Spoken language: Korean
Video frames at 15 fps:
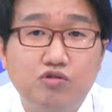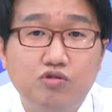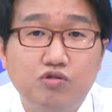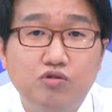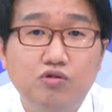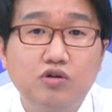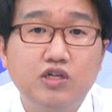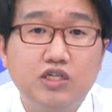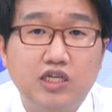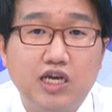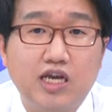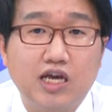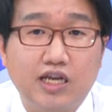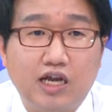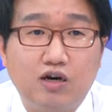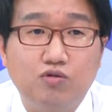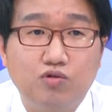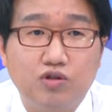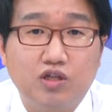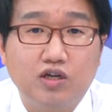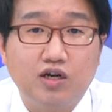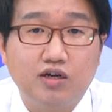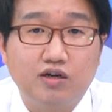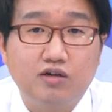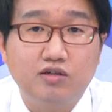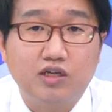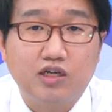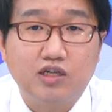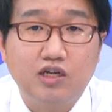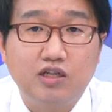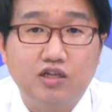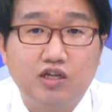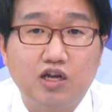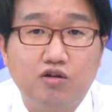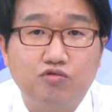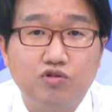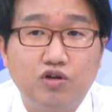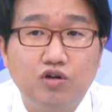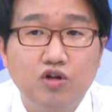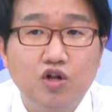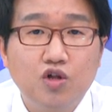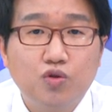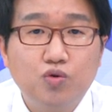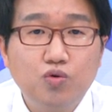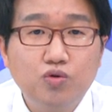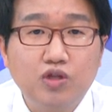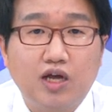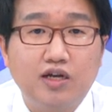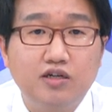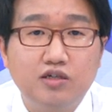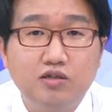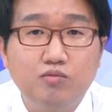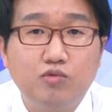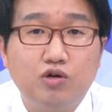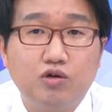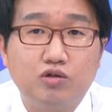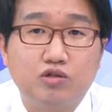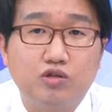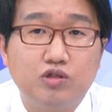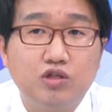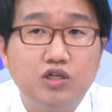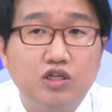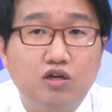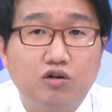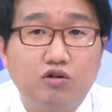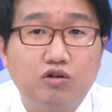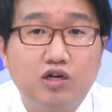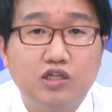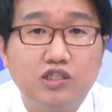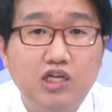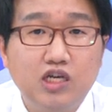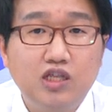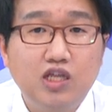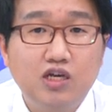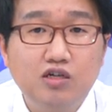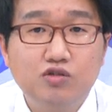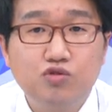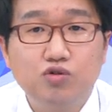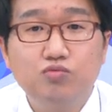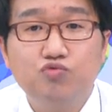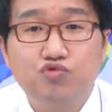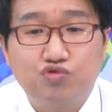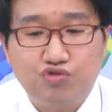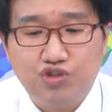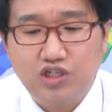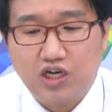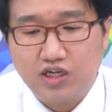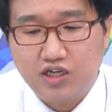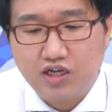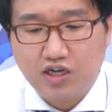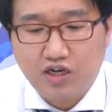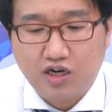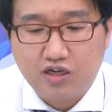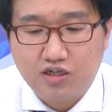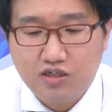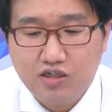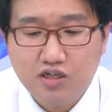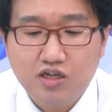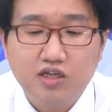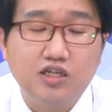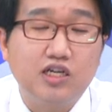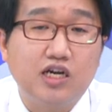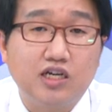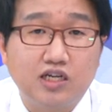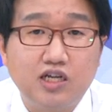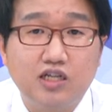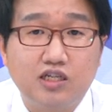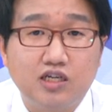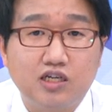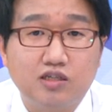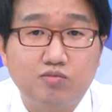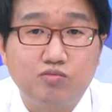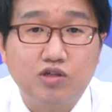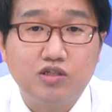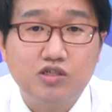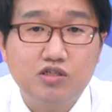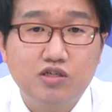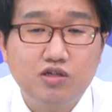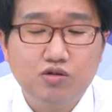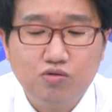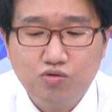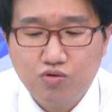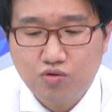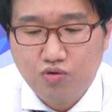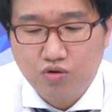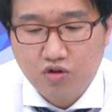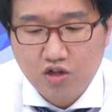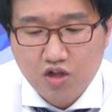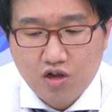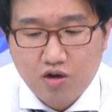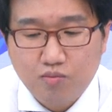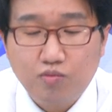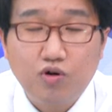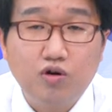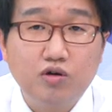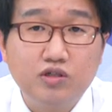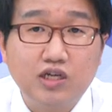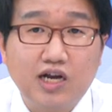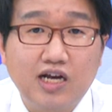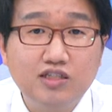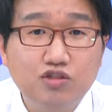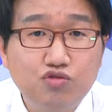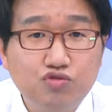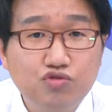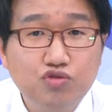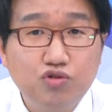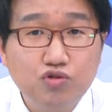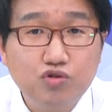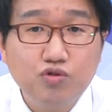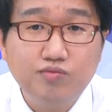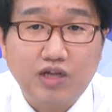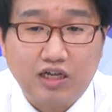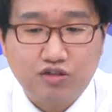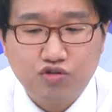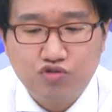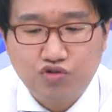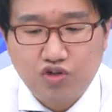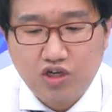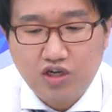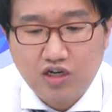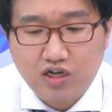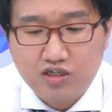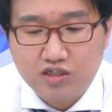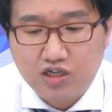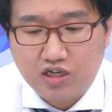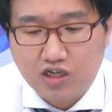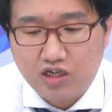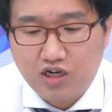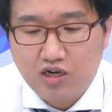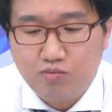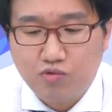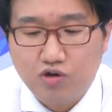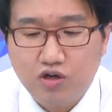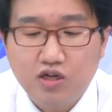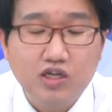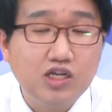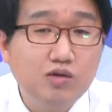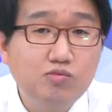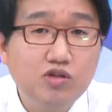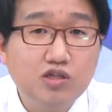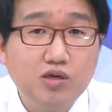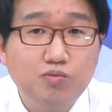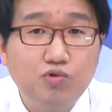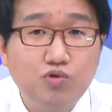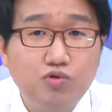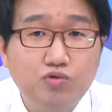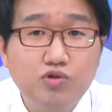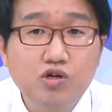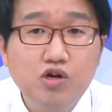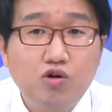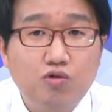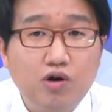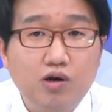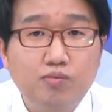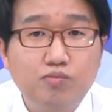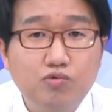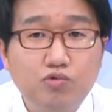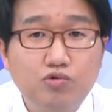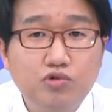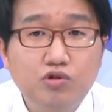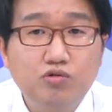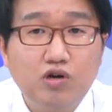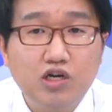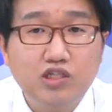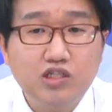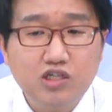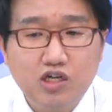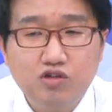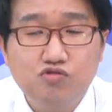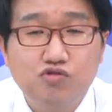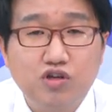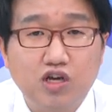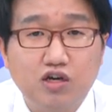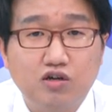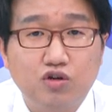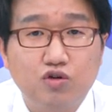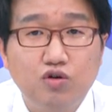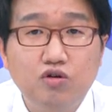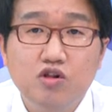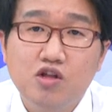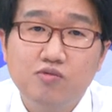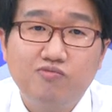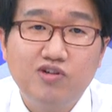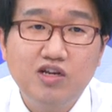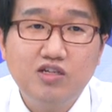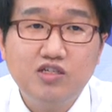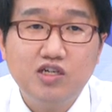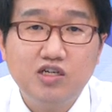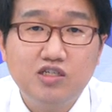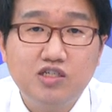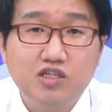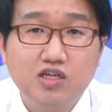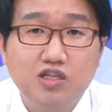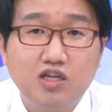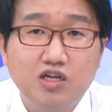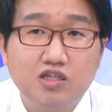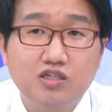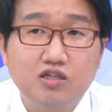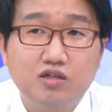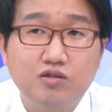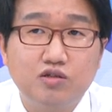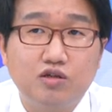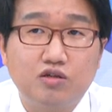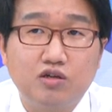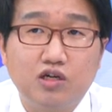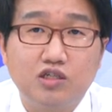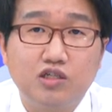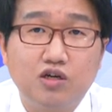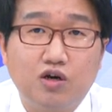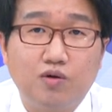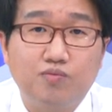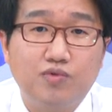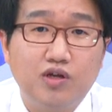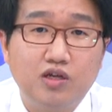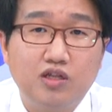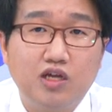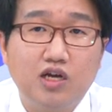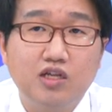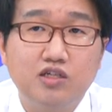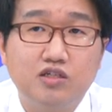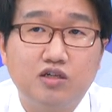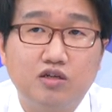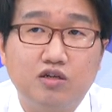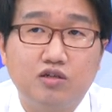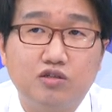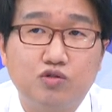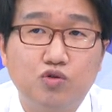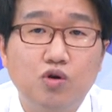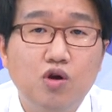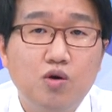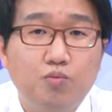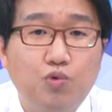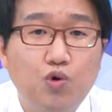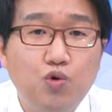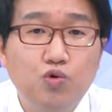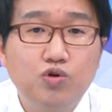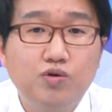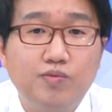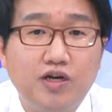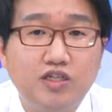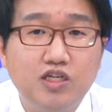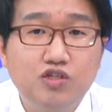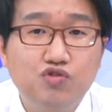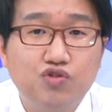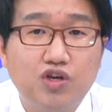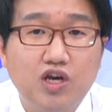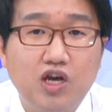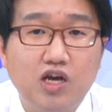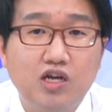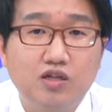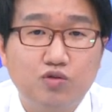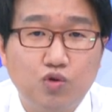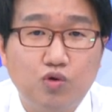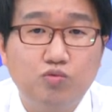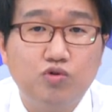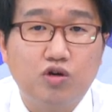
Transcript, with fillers: 걸로 얘기가 나오고 있다는 거 얘기를 해드리겠고요. 또 다른 뭐그 여러 가지 혜택을 좀 주지 않을까라는 이야기를 해드리겠습니다. 실제적으로 뭐 이제 카드 수 수수료를 좀 낮춰줄게라는 얘기나 뭐 임대차 보호를 확보를 확실히 해줄게 그리고 프랜차이징에 대한 이런 여러 가지 업태에 대한 이런 것을 좀 보호를 많이 해줄게 너무